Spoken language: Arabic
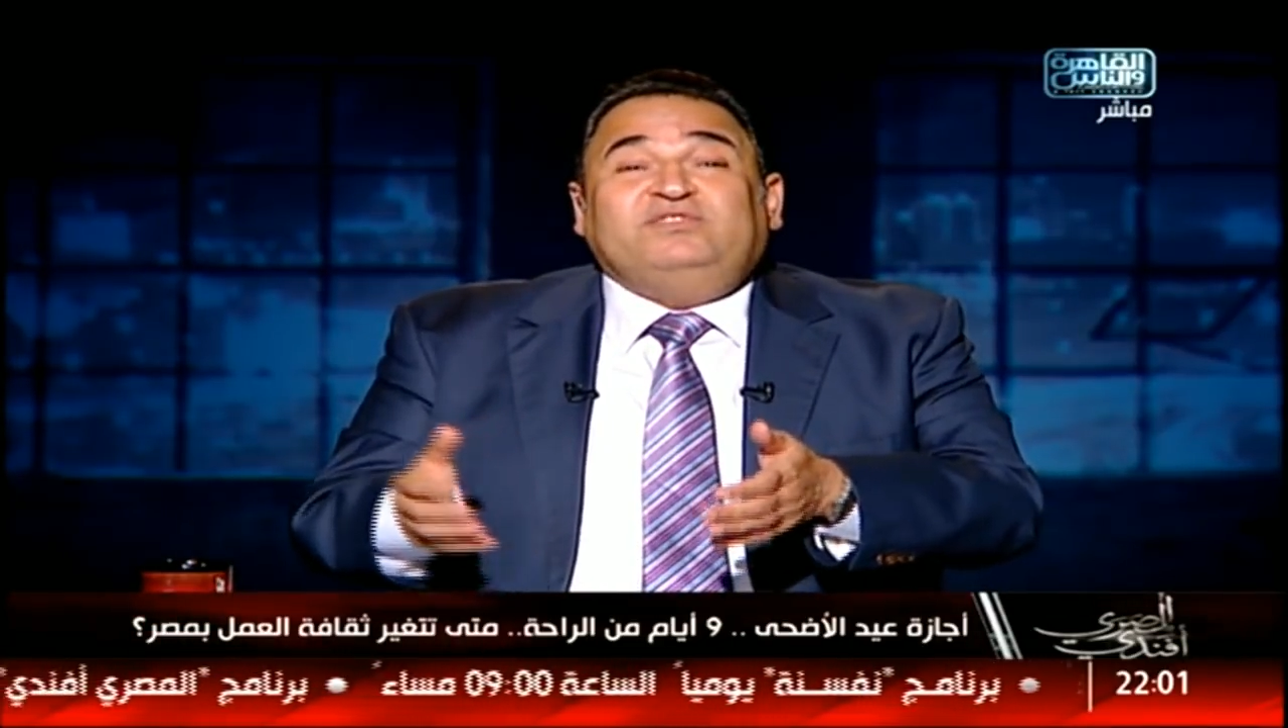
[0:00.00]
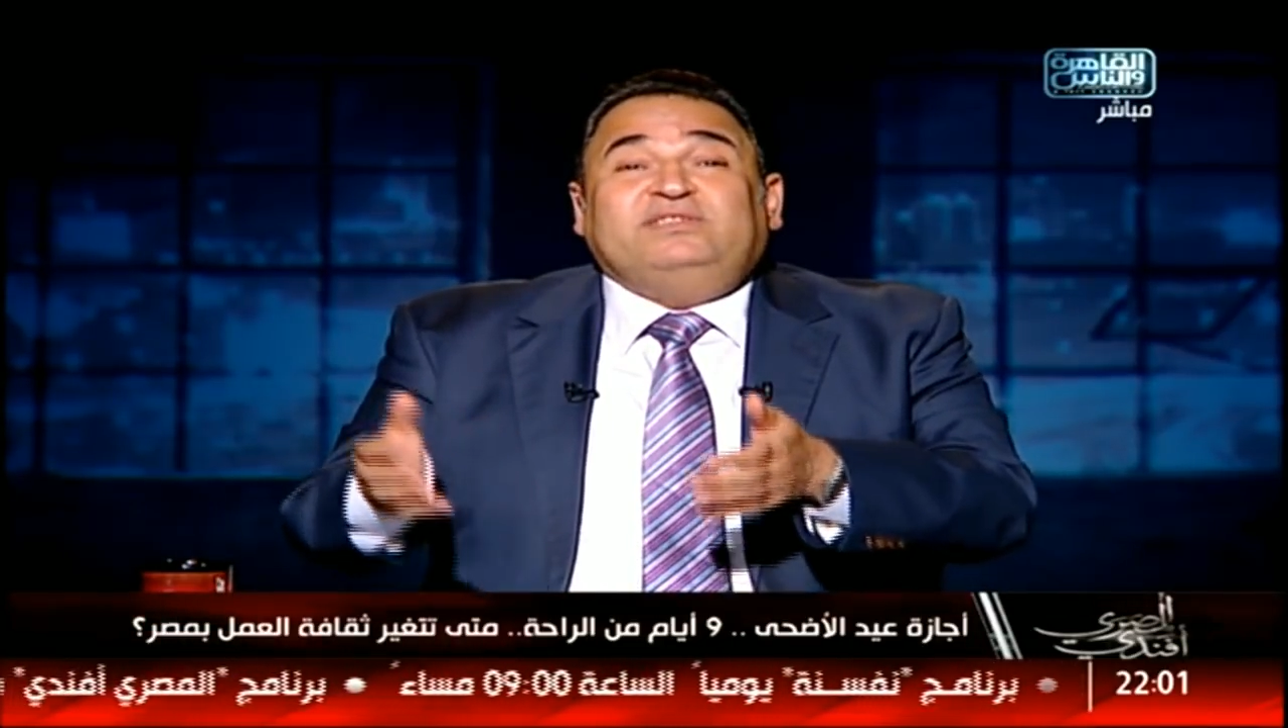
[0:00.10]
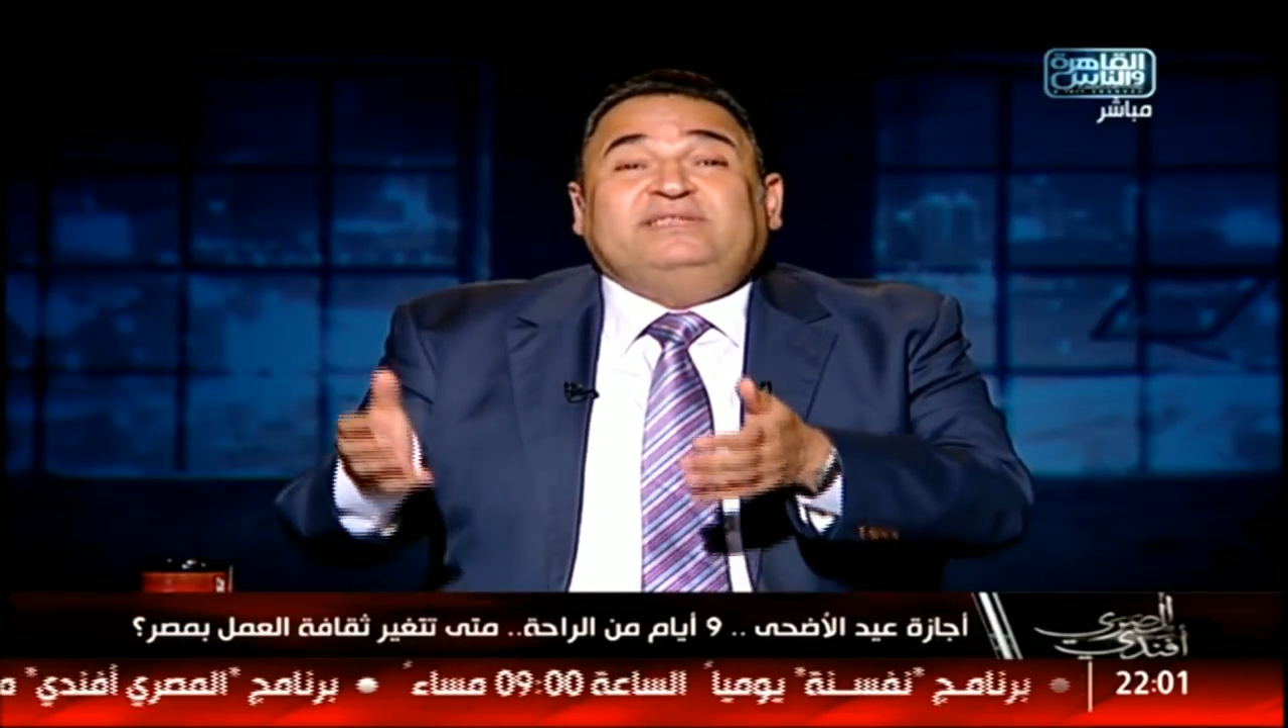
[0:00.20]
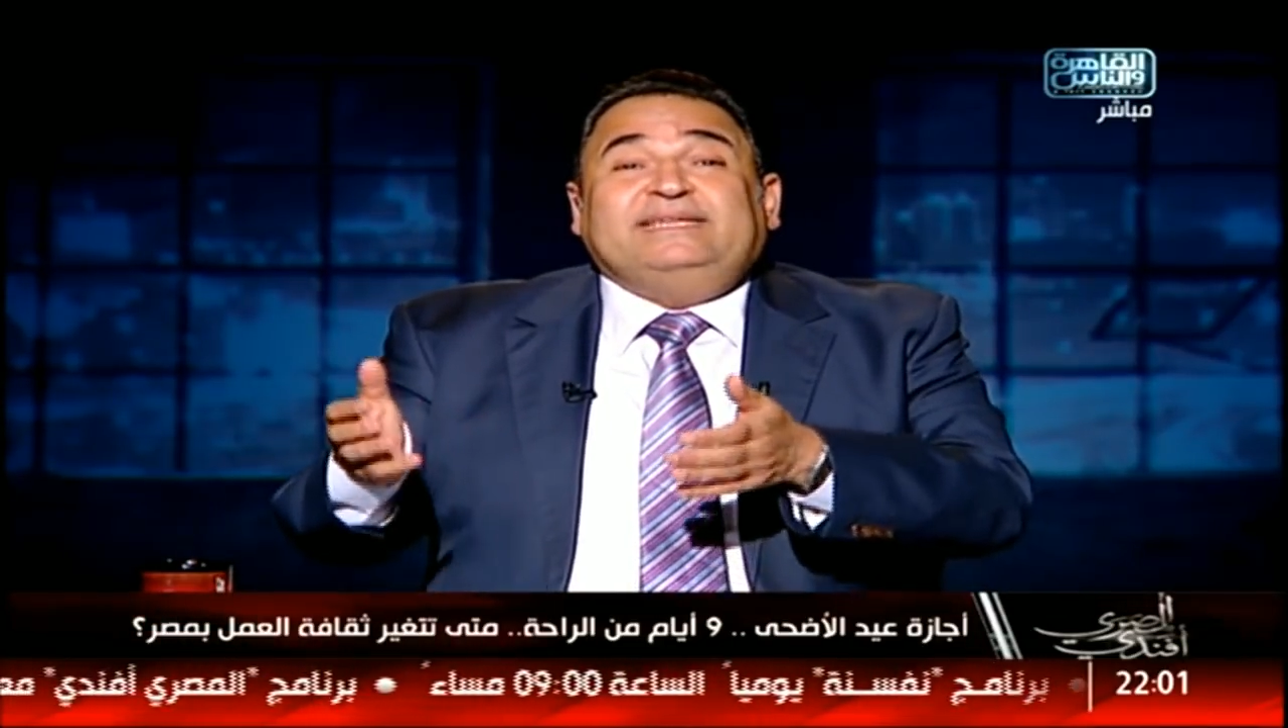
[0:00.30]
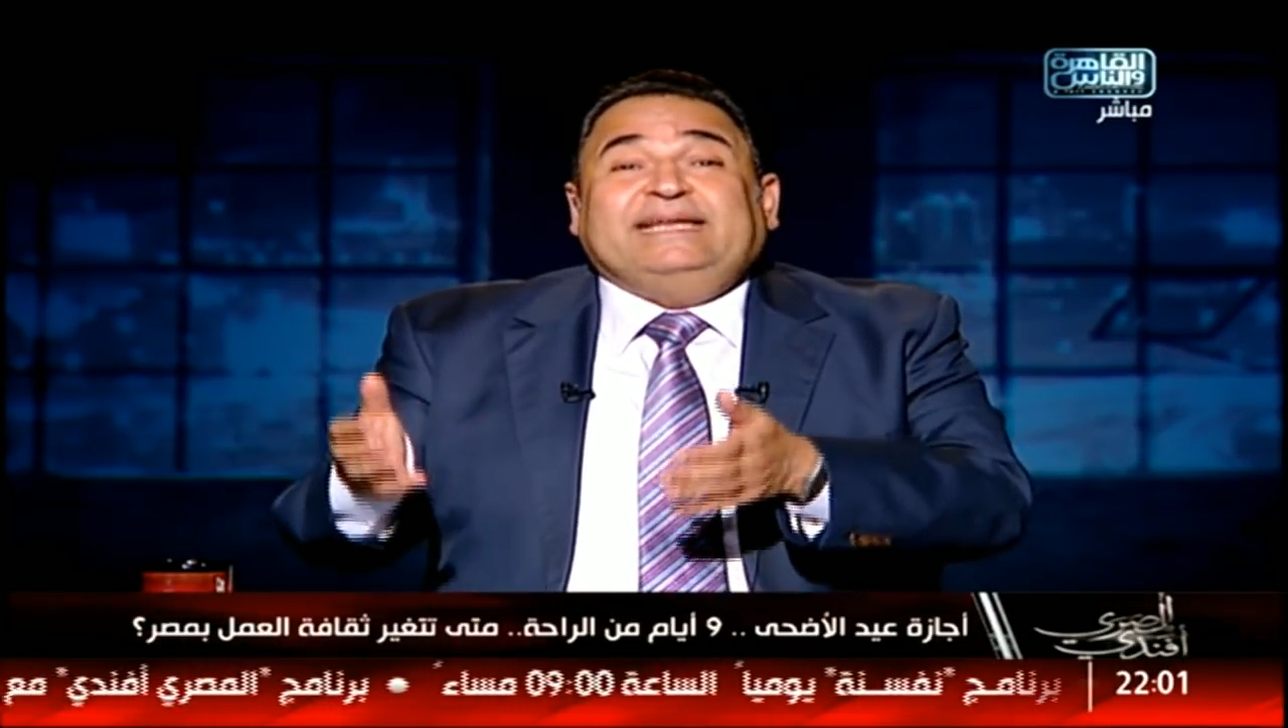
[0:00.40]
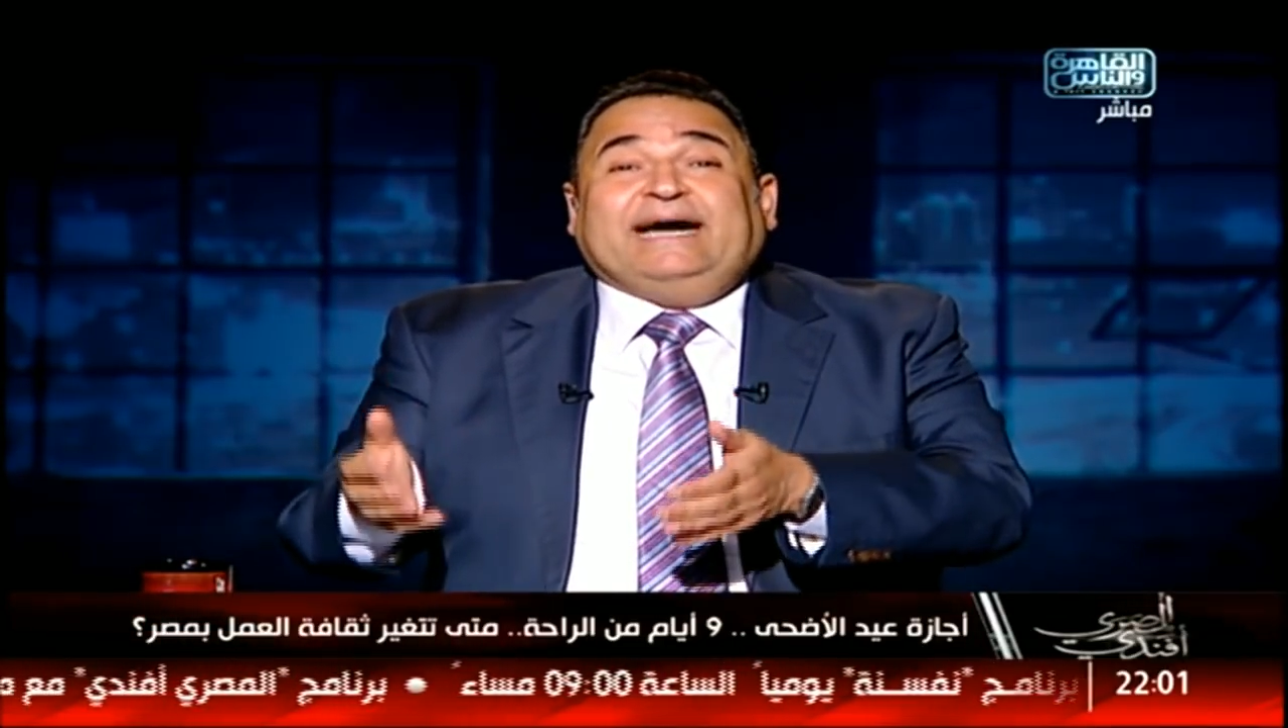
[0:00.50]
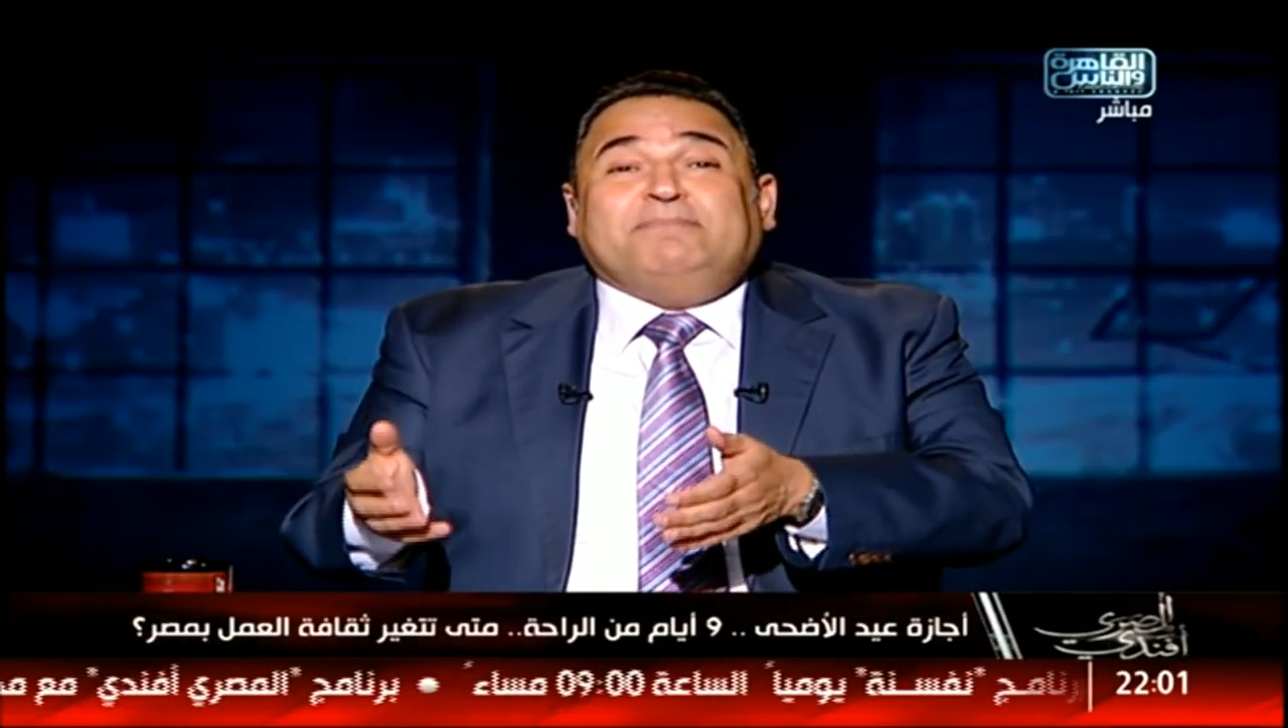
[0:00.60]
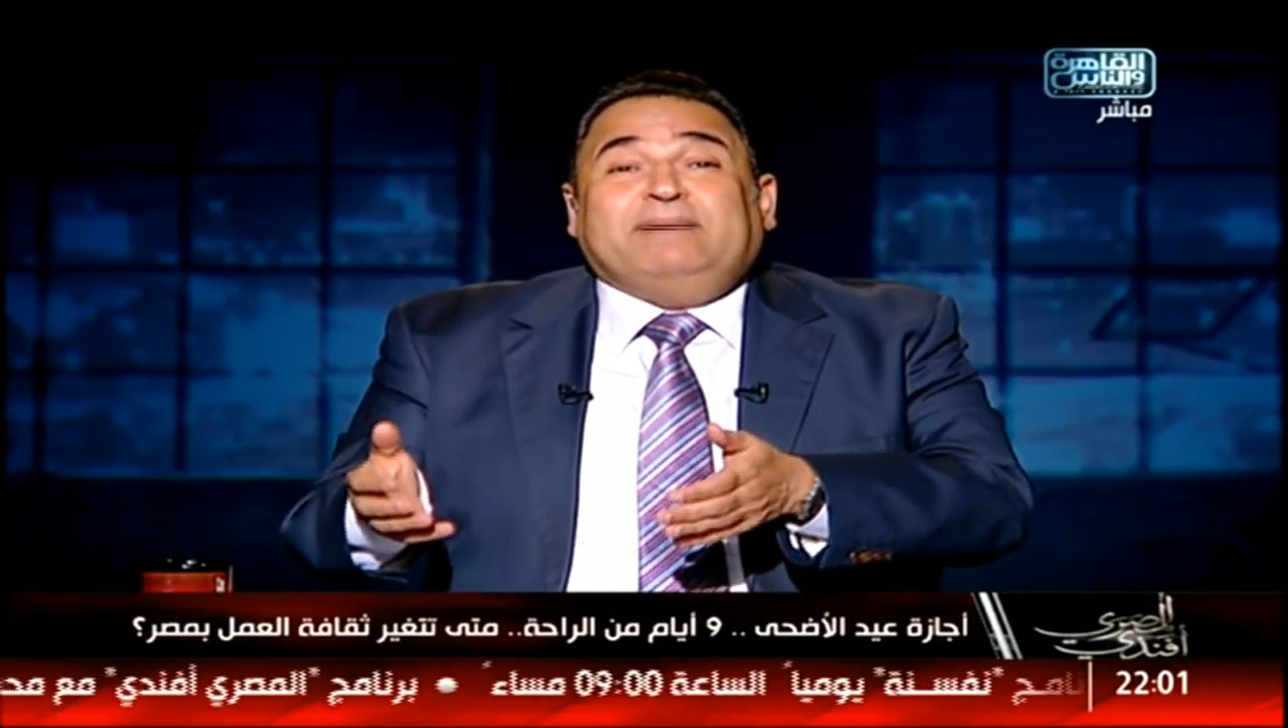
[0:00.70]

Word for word: الدين العام